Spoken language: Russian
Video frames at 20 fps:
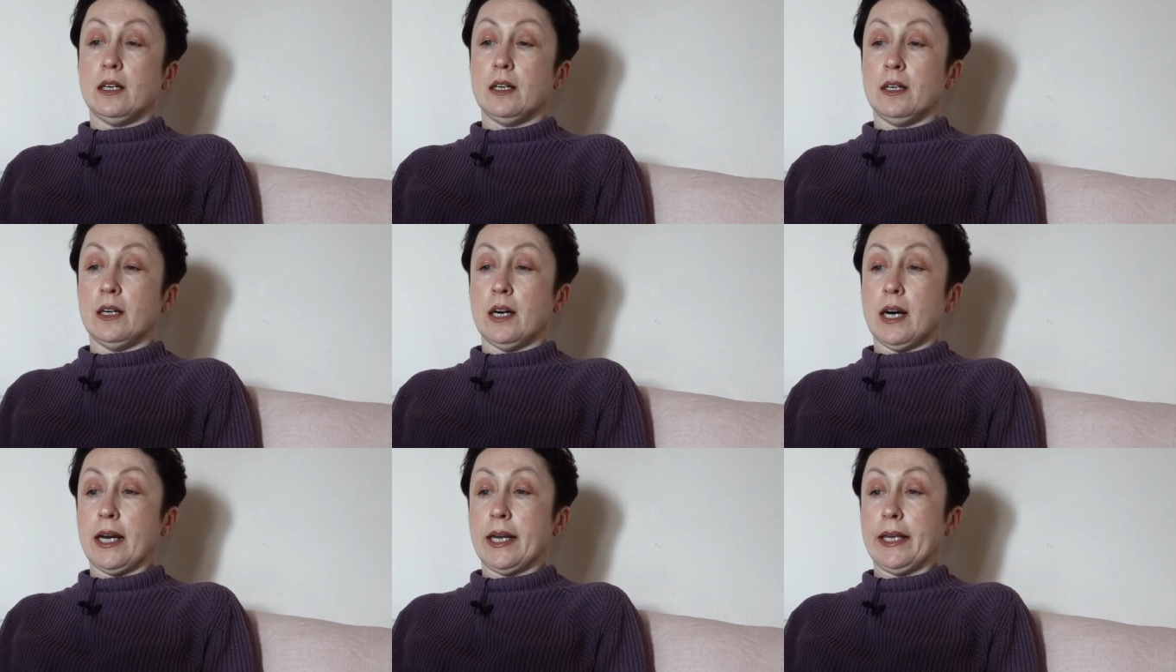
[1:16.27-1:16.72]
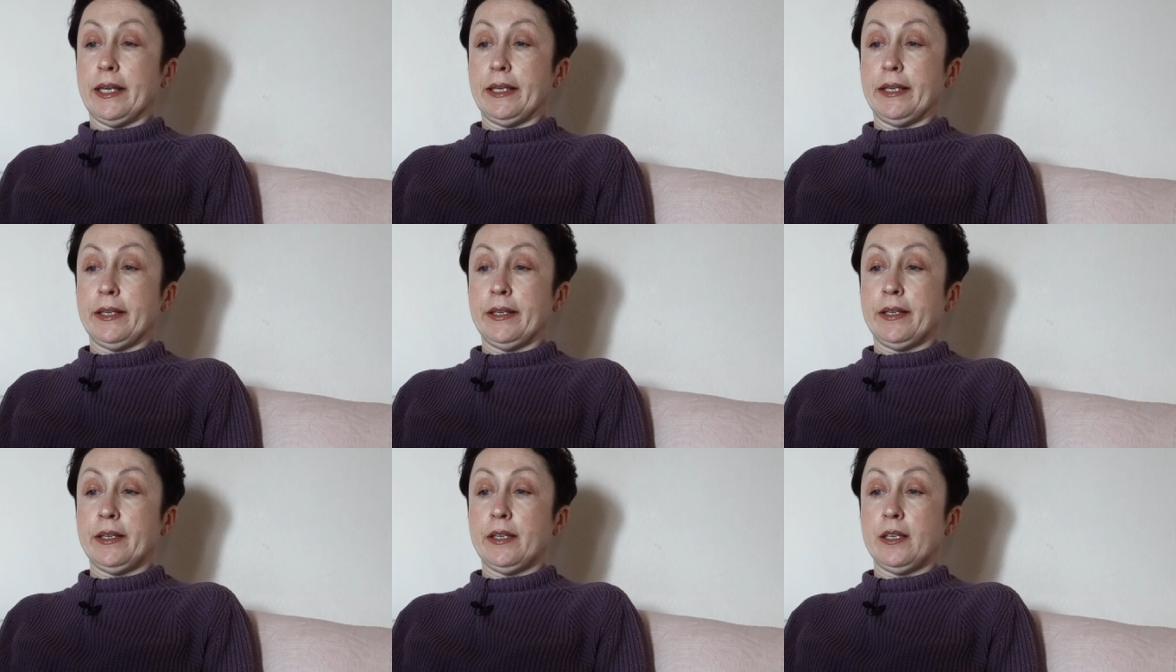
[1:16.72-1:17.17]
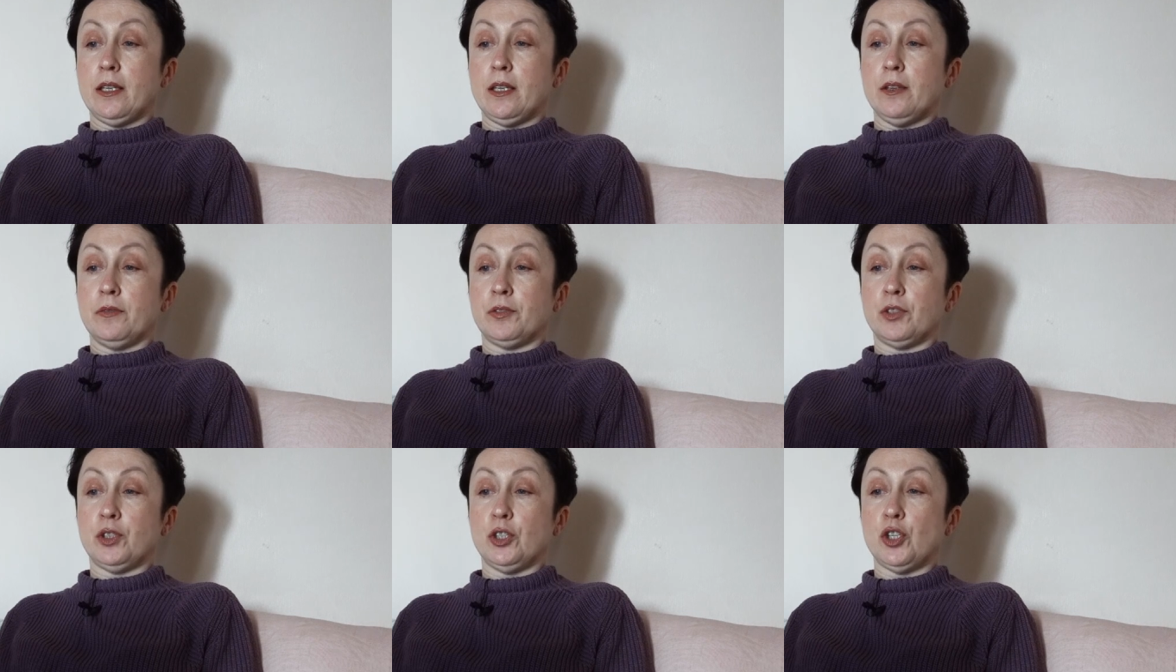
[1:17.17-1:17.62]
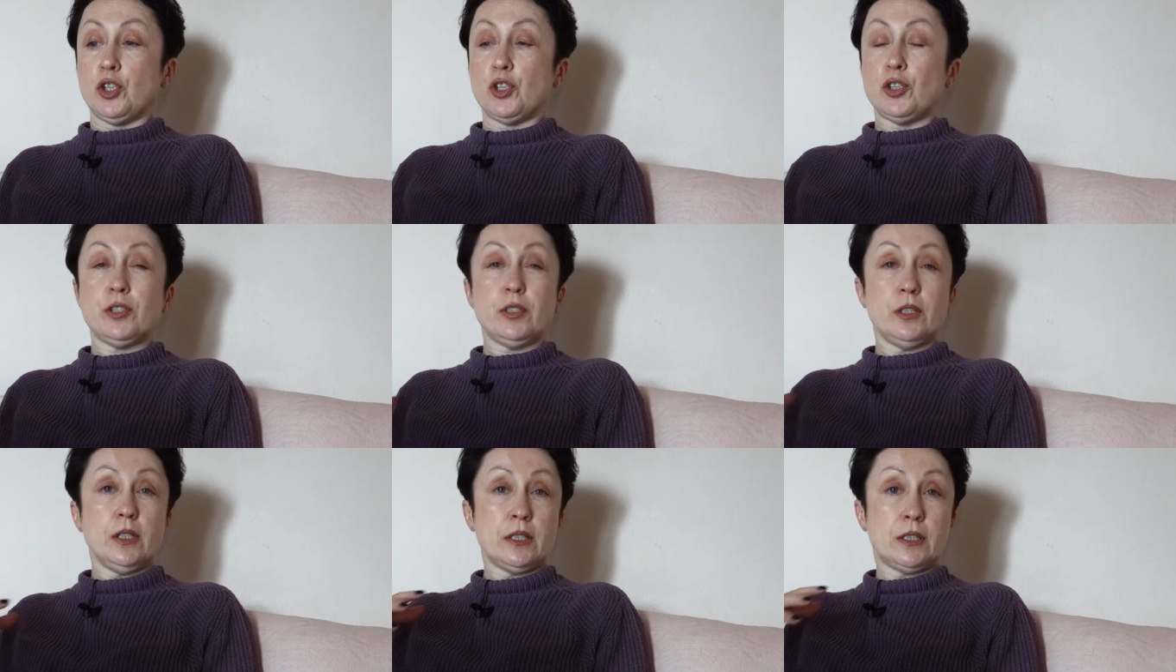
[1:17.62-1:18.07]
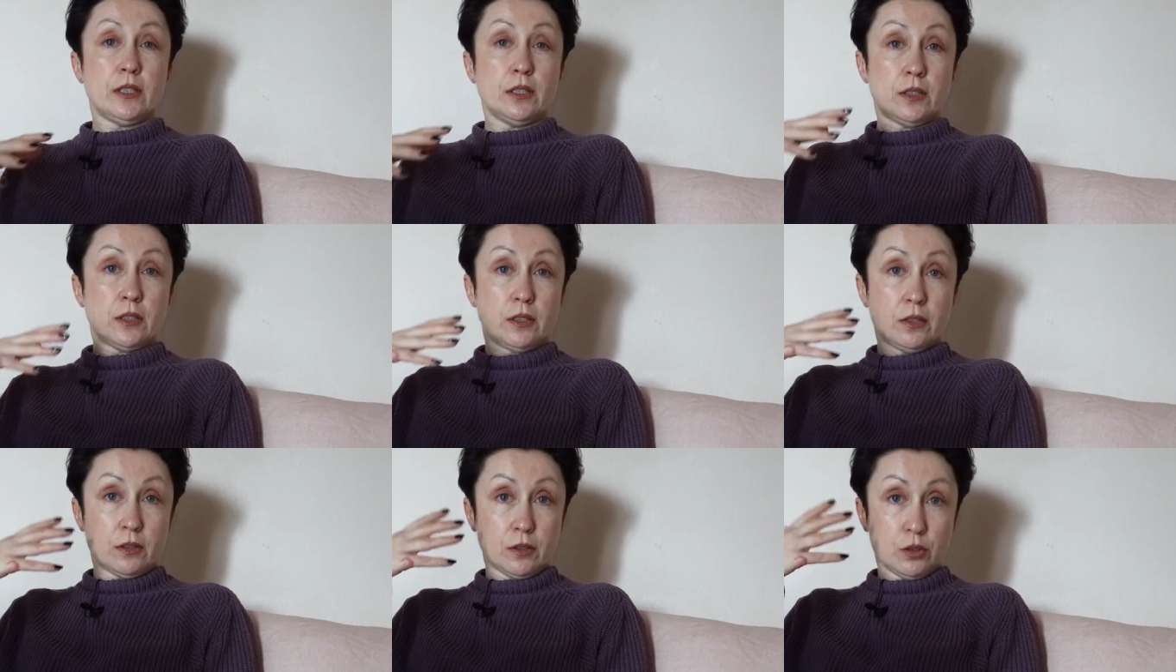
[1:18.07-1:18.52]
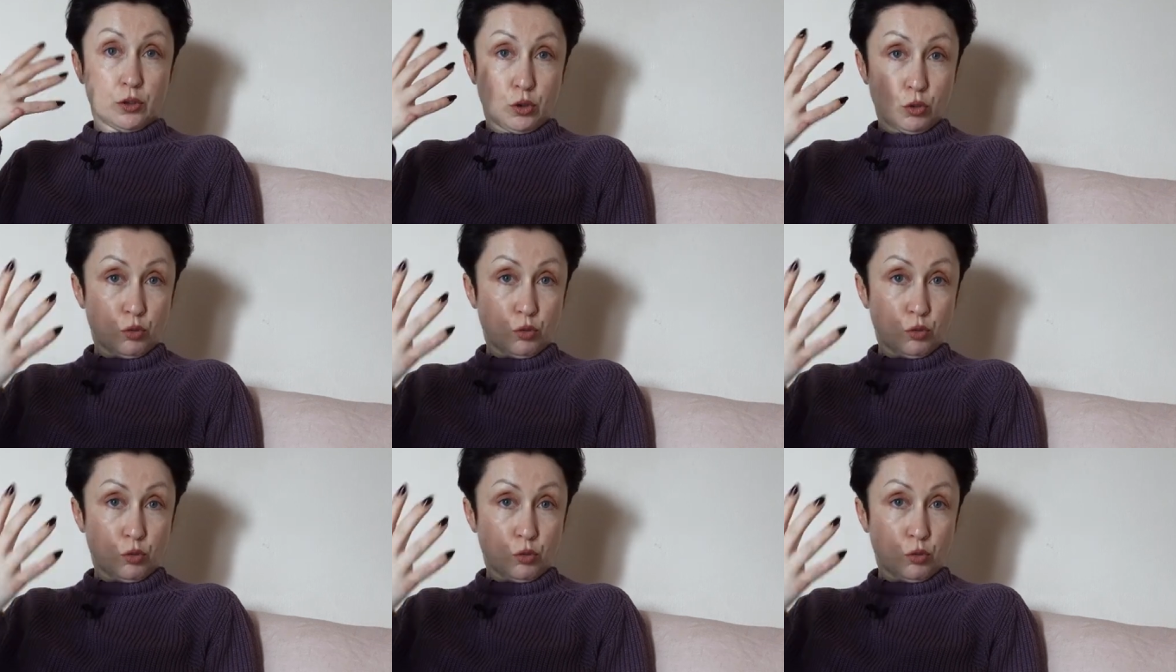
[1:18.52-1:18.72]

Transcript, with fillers: А, и в тысячи, этот э,